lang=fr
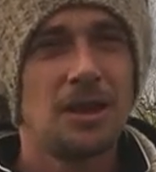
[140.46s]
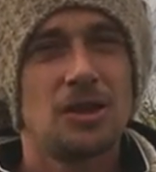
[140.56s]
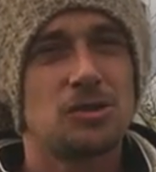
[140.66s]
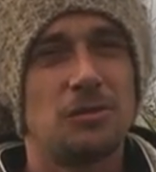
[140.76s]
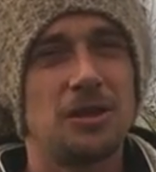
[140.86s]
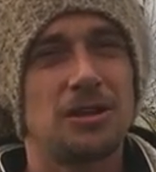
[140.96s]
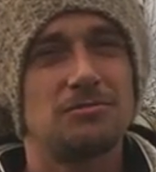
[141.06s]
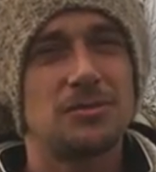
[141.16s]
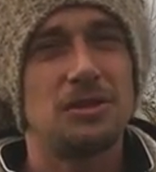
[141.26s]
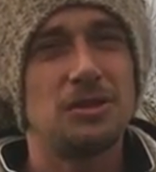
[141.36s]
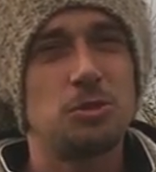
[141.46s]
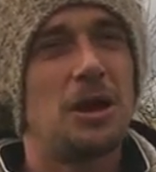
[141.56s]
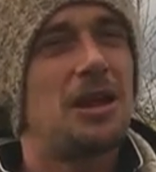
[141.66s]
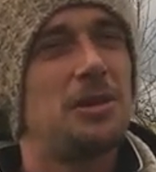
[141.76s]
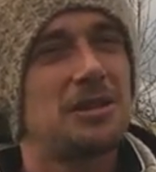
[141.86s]
je, j'avais du mal
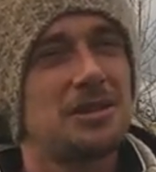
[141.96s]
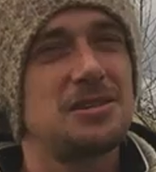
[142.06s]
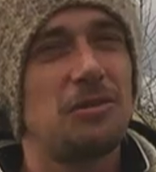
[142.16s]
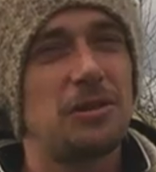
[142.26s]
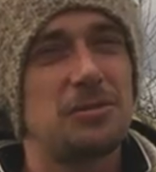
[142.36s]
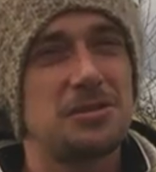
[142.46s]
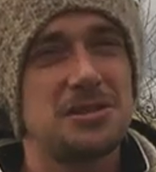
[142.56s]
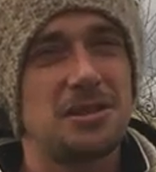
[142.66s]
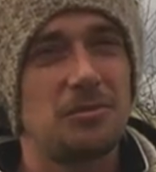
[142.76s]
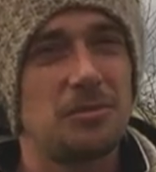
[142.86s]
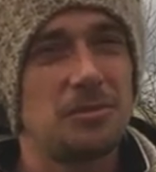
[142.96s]
à maîtriser en fait le système.